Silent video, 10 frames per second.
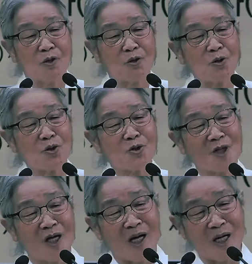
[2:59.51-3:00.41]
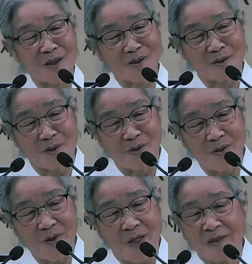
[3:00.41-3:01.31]
초청장을 안 했어도
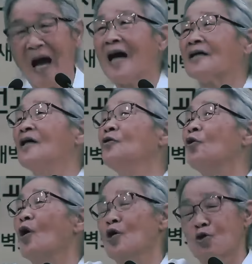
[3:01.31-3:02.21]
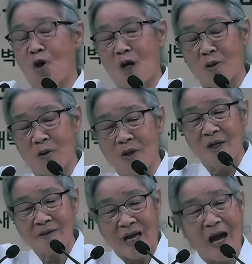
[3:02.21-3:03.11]
다 큰 교회 좋아하고
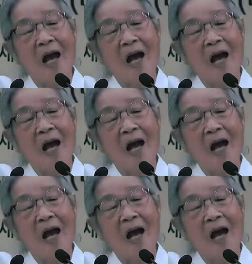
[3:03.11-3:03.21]
다